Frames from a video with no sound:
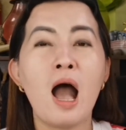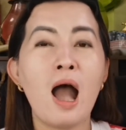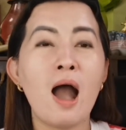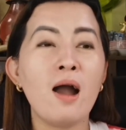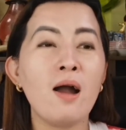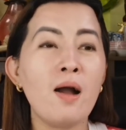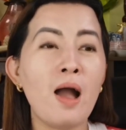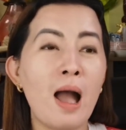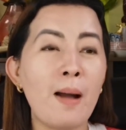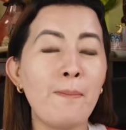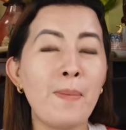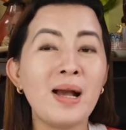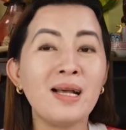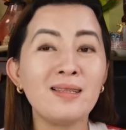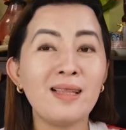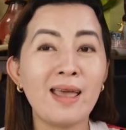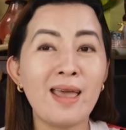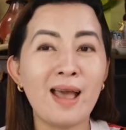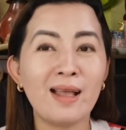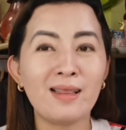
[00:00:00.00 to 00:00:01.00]
ang uh,
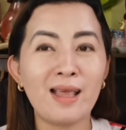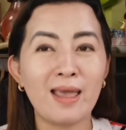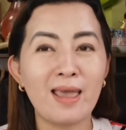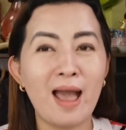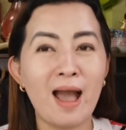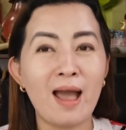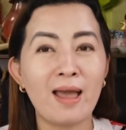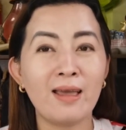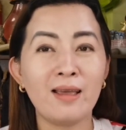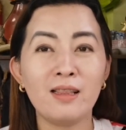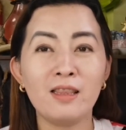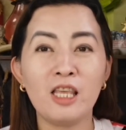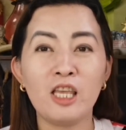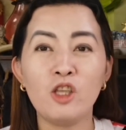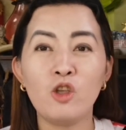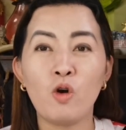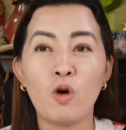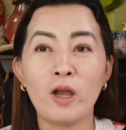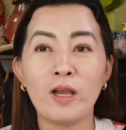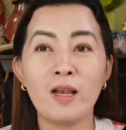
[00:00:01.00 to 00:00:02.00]
pagtaya-taya ay
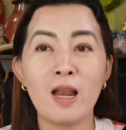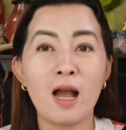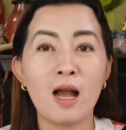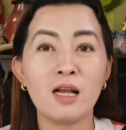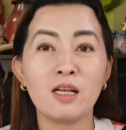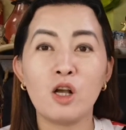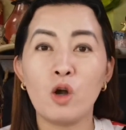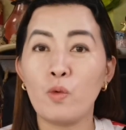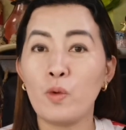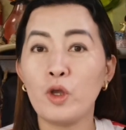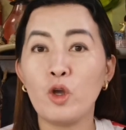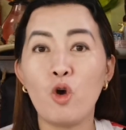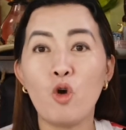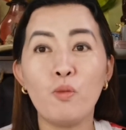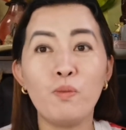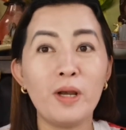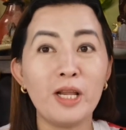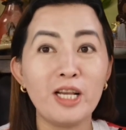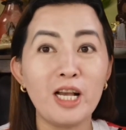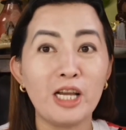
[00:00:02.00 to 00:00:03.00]
hindi niyo kailangan gawing
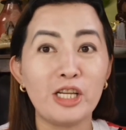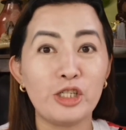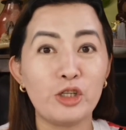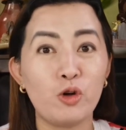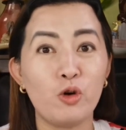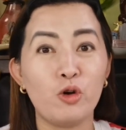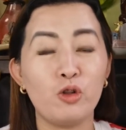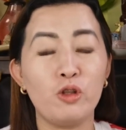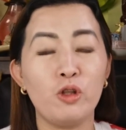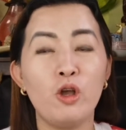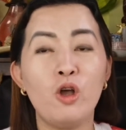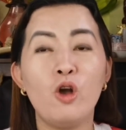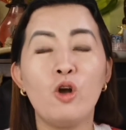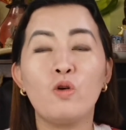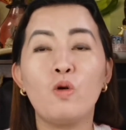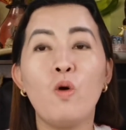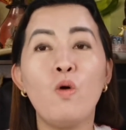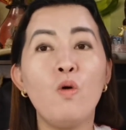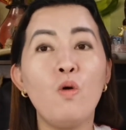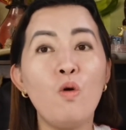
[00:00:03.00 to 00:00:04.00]
obligasyon
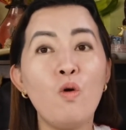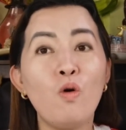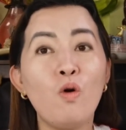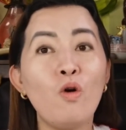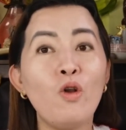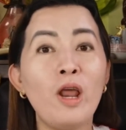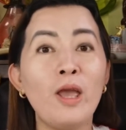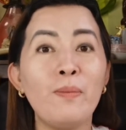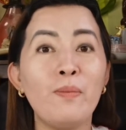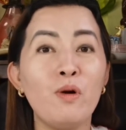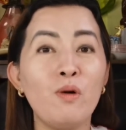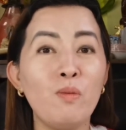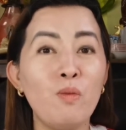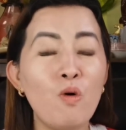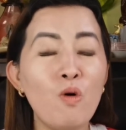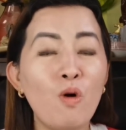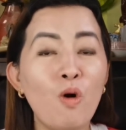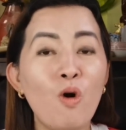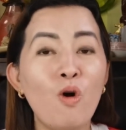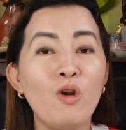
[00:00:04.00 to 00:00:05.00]
kung ukol ay
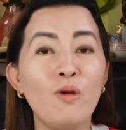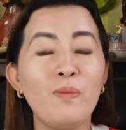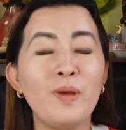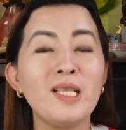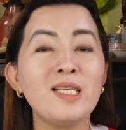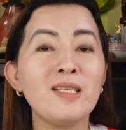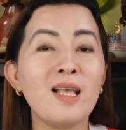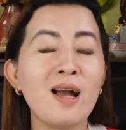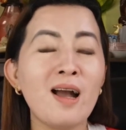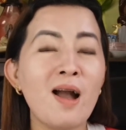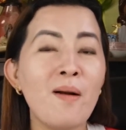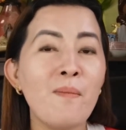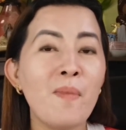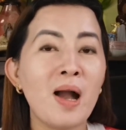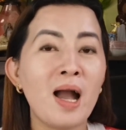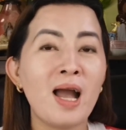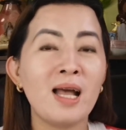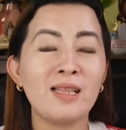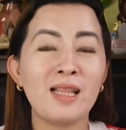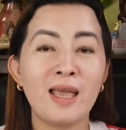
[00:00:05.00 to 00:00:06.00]
bubukol, minsan kang
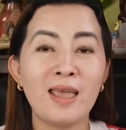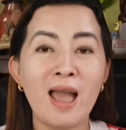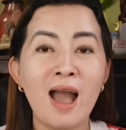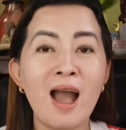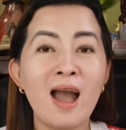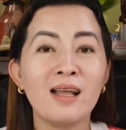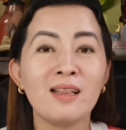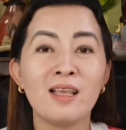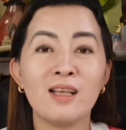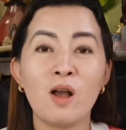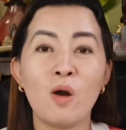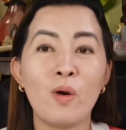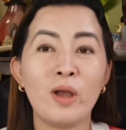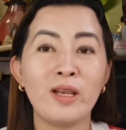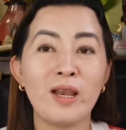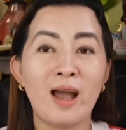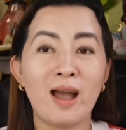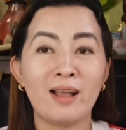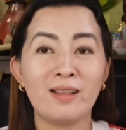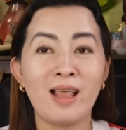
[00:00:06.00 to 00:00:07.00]
makataya at ikaw
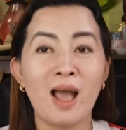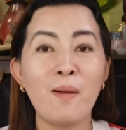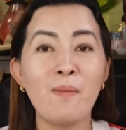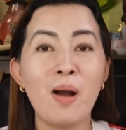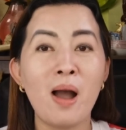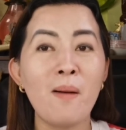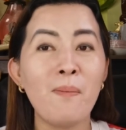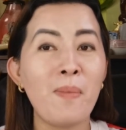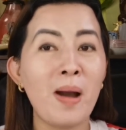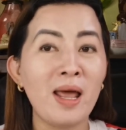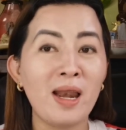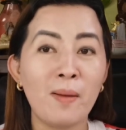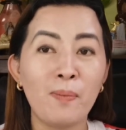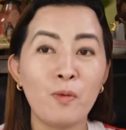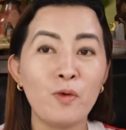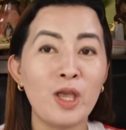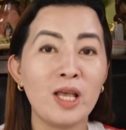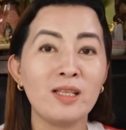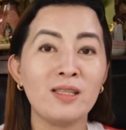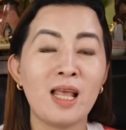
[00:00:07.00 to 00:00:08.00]
ay nakatama
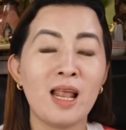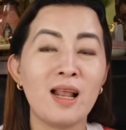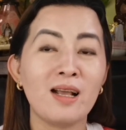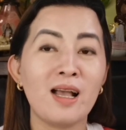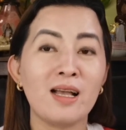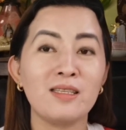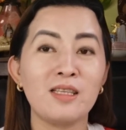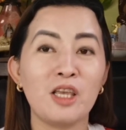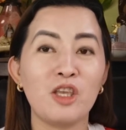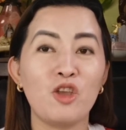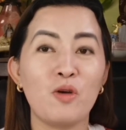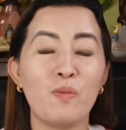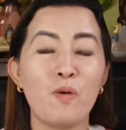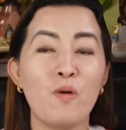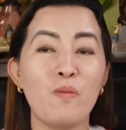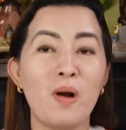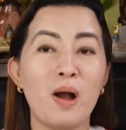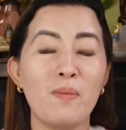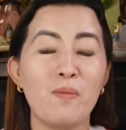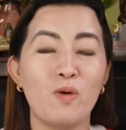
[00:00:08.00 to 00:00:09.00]
para po yan talaga sa inyo
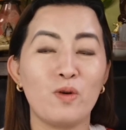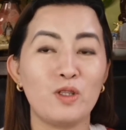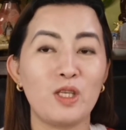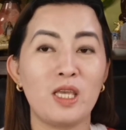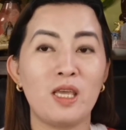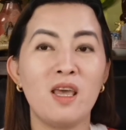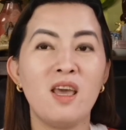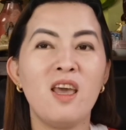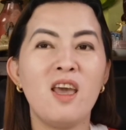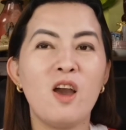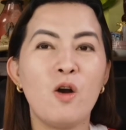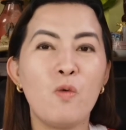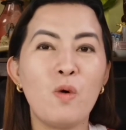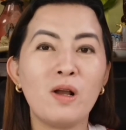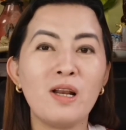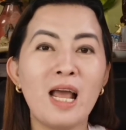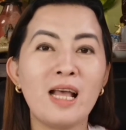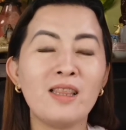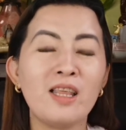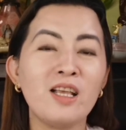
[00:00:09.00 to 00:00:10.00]
po mga bossing.
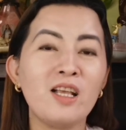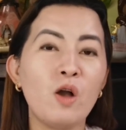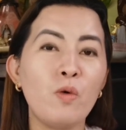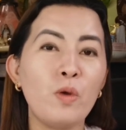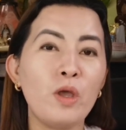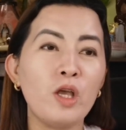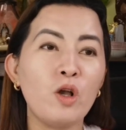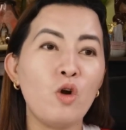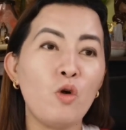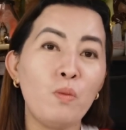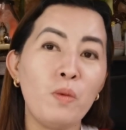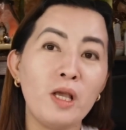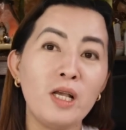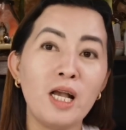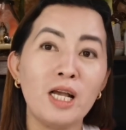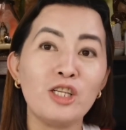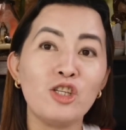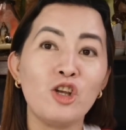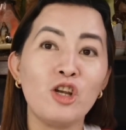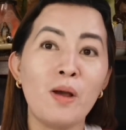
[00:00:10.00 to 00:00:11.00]
Huwag natin gawing
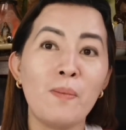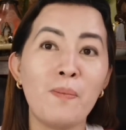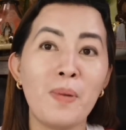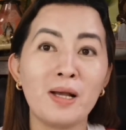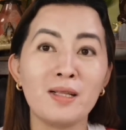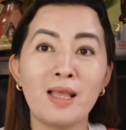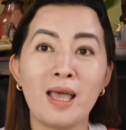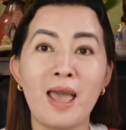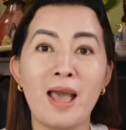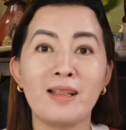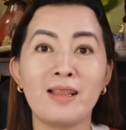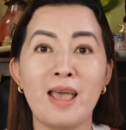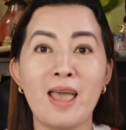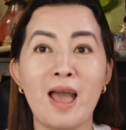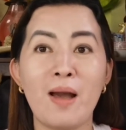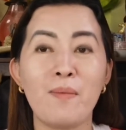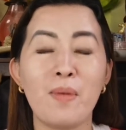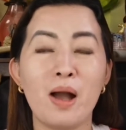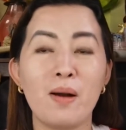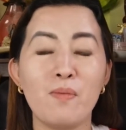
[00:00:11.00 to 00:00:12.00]
obligasyon ng
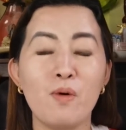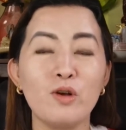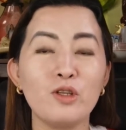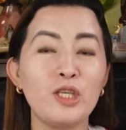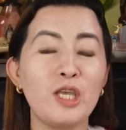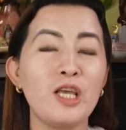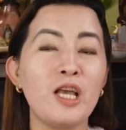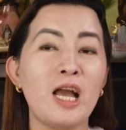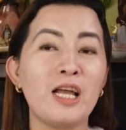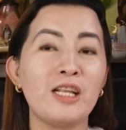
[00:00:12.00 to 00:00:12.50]
pagtaya-taya mga bossing.